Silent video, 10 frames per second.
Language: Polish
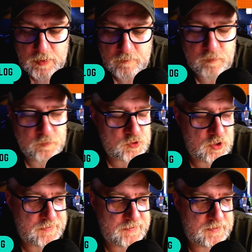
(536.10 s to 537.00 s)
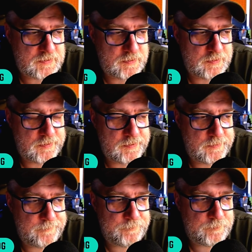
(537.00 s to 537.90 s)
Wówczas y,
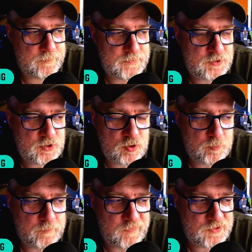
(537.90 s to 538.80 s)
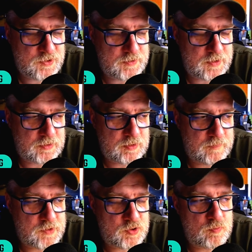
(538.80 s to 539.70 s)
zaczęto poważnie traktować